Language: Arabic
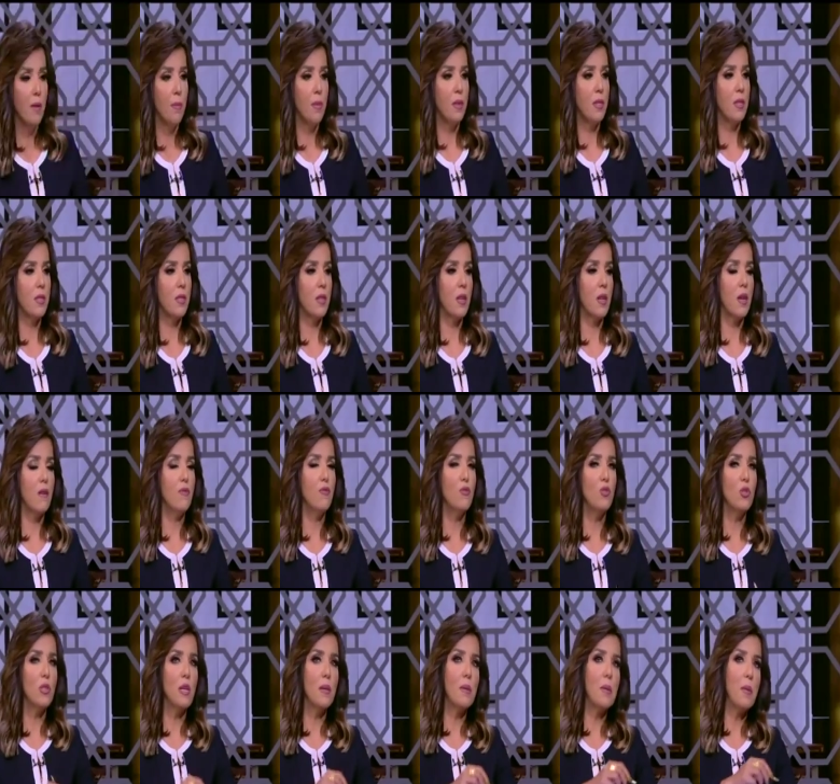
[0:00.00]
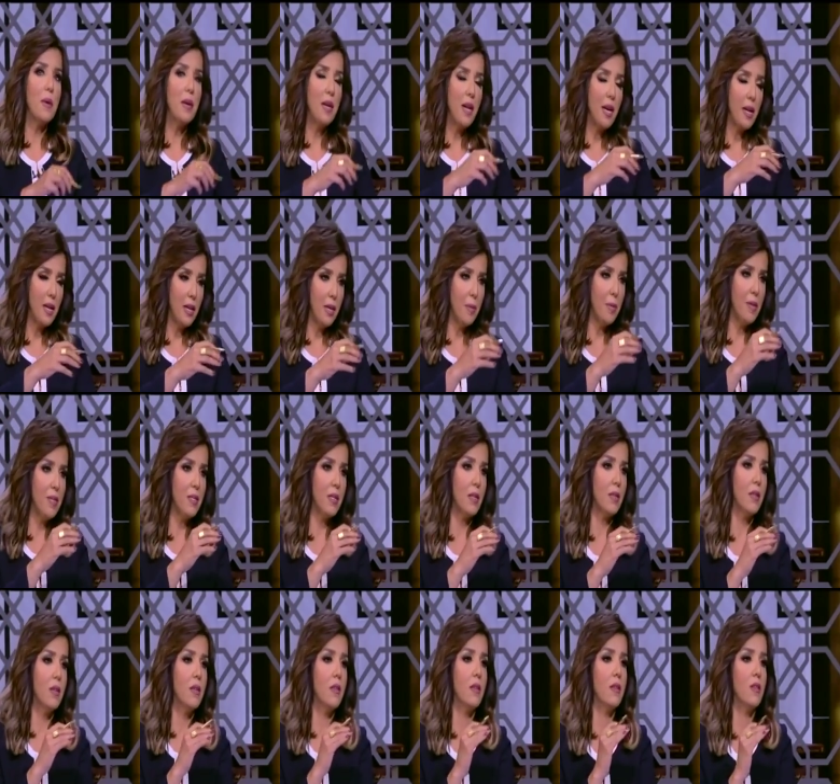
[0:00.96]
بتتصرفوا ازاي بما ان حضرتك بقى
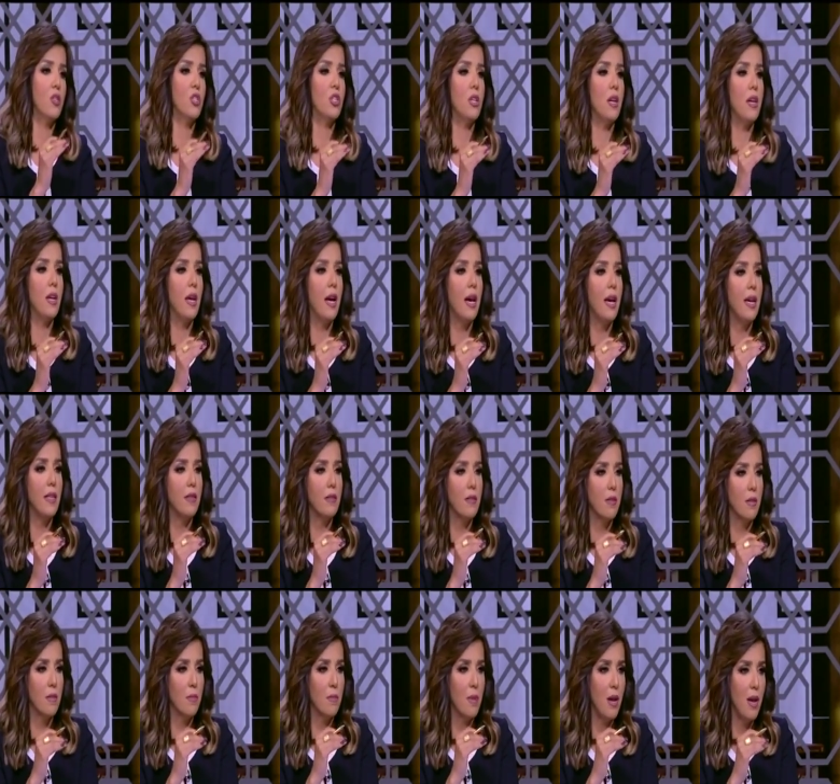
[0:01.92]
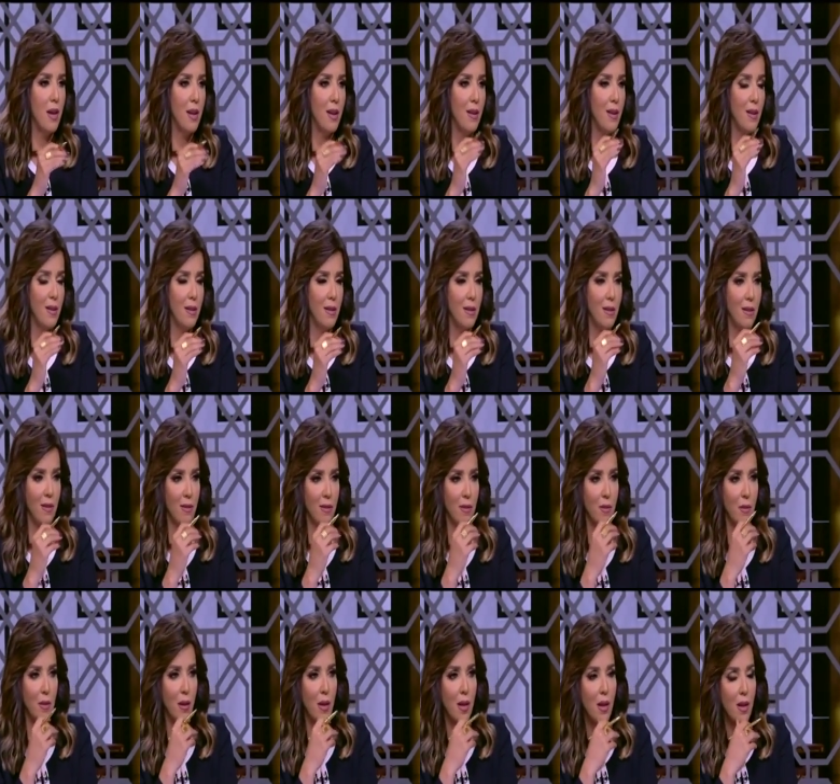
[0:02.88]
ذكرت الشائعات مع
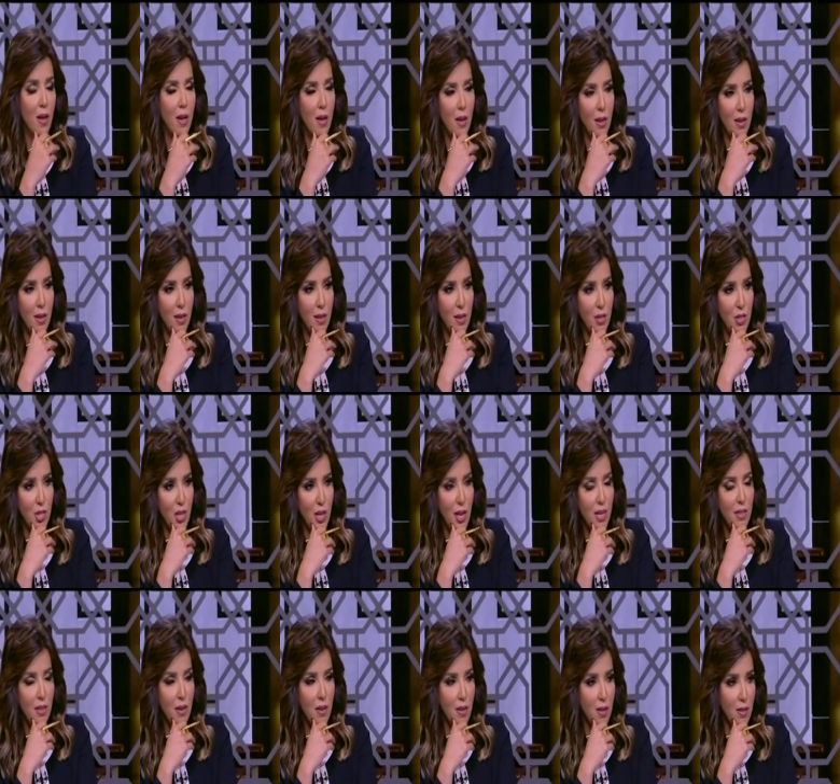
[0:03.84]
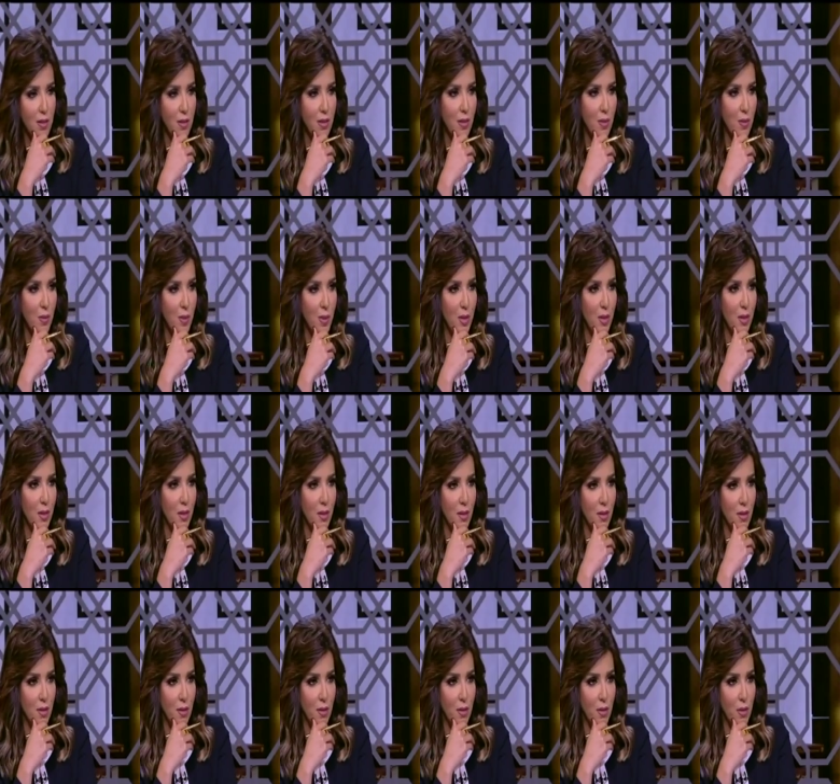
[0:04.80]
الشائعات الخاصه
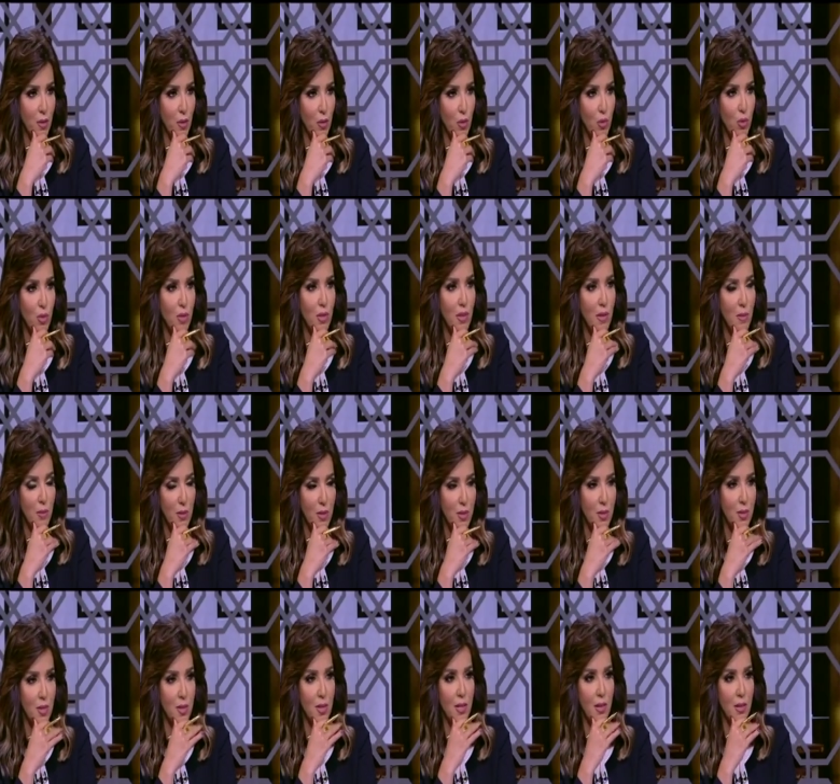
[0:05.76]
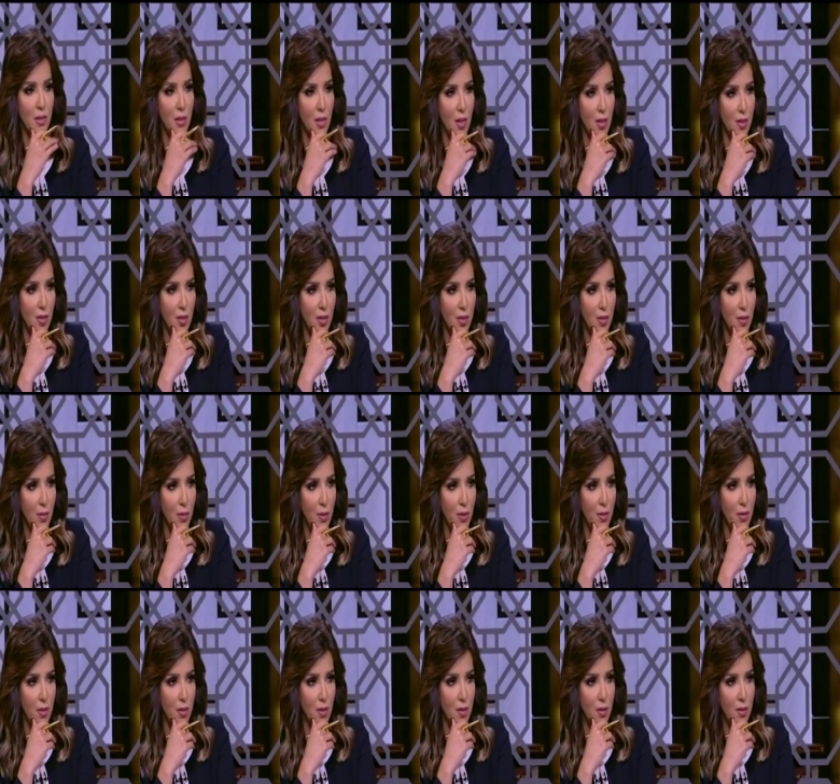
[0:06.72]
بالرز اللي من الصين تحديدا
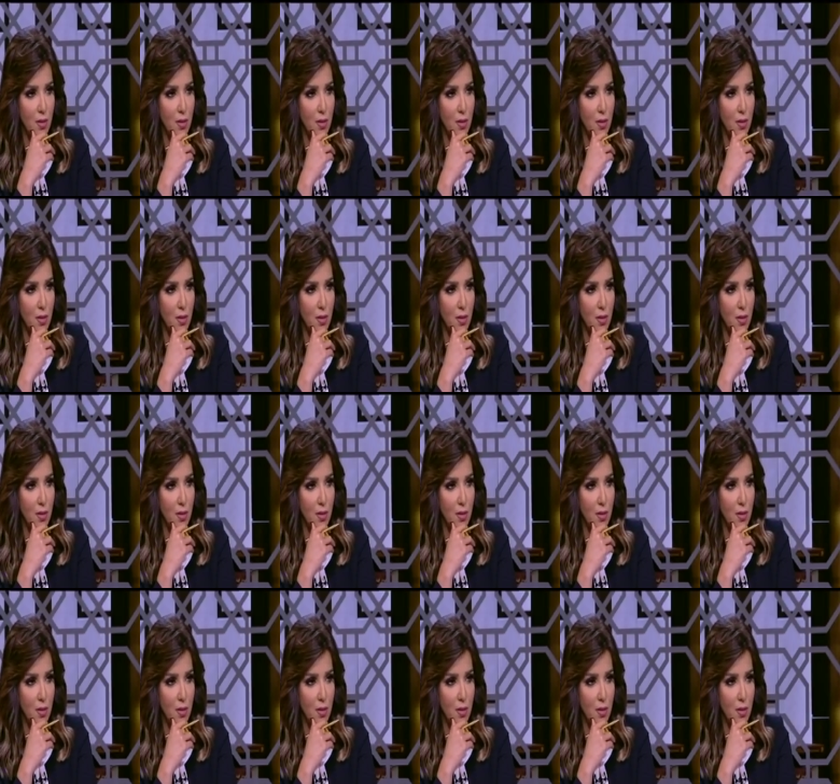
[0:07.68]
مثلا